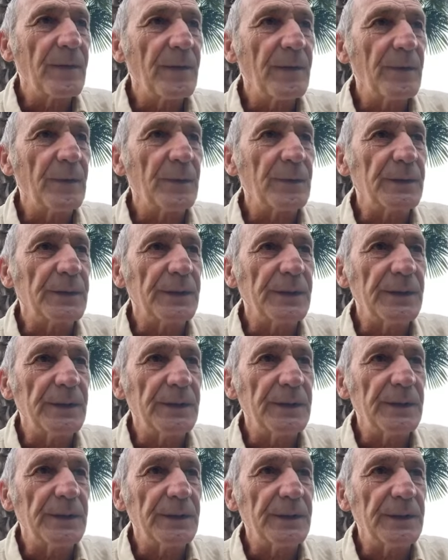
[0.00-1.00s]
o
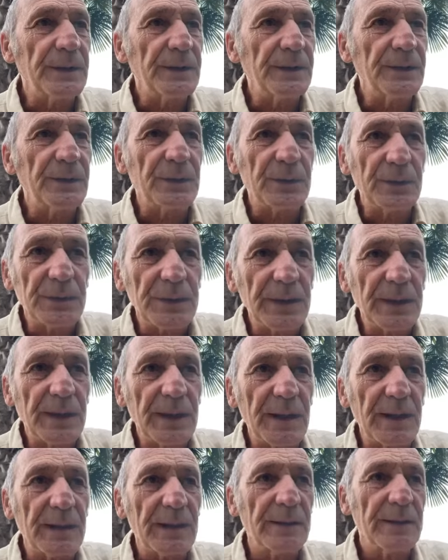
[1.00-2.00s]
ti
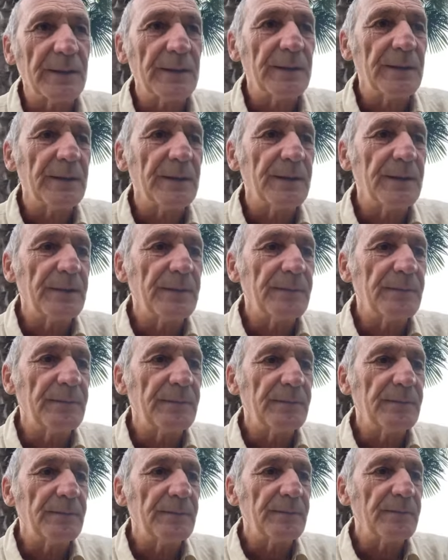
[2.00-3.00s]
giudica
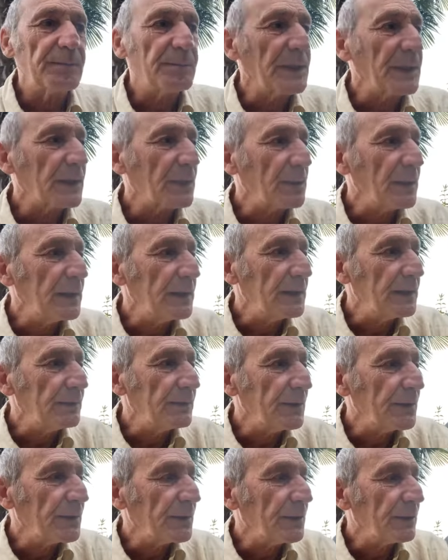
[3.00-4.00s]
per quelli
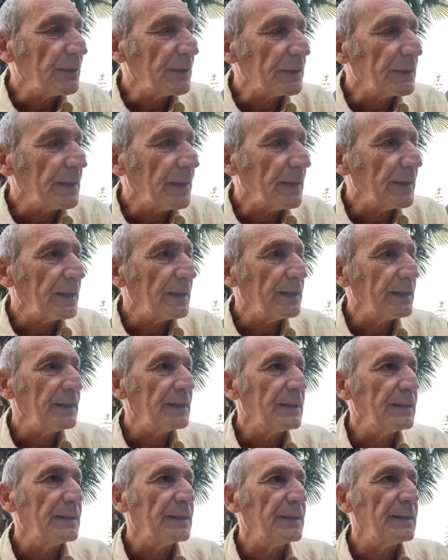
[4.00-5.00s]
vicino a te
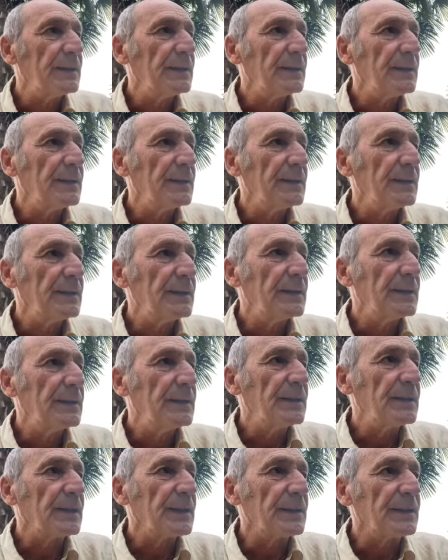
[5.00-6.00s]

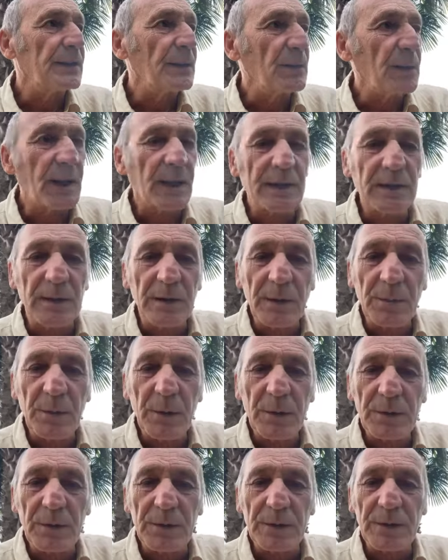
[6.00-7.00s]
che ti guardano in
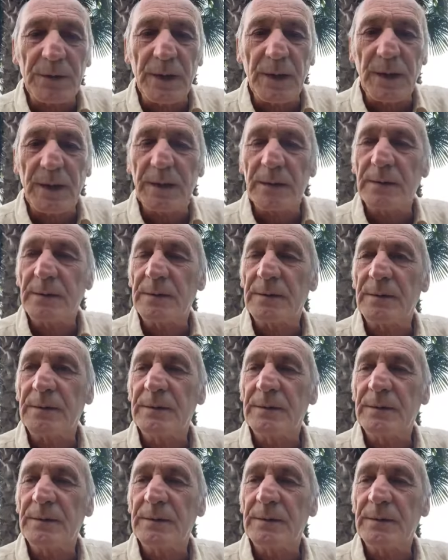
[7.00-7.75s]
modo strano,